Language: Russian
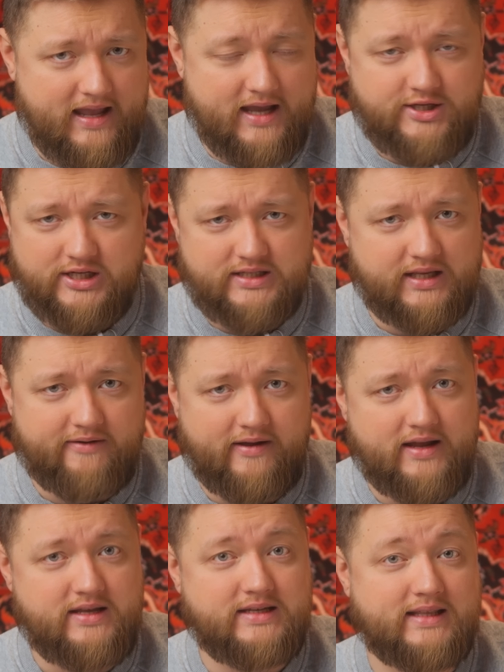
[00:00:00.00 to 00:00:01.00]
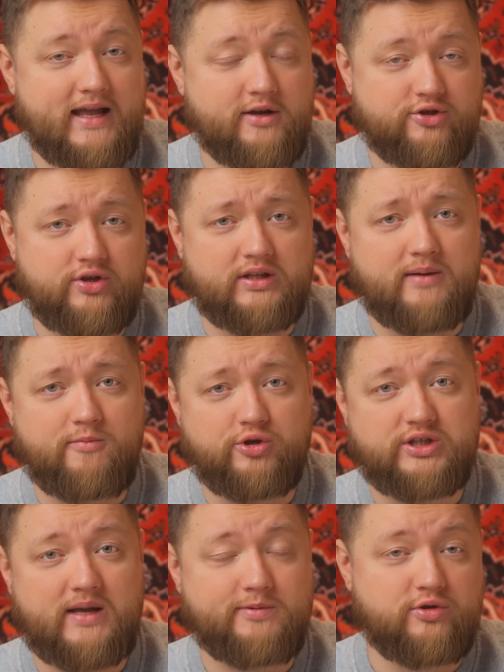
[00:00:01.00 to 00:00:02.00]
Я, честно говоря, не знаю, что там
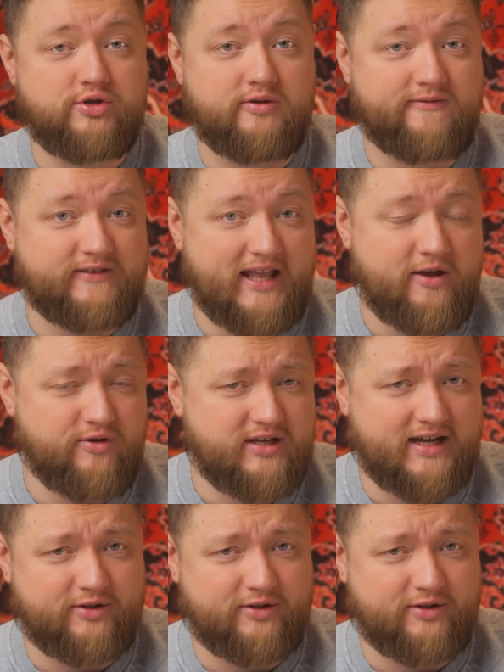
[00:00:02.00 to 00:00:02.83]
можно обслуживать в Тойоте,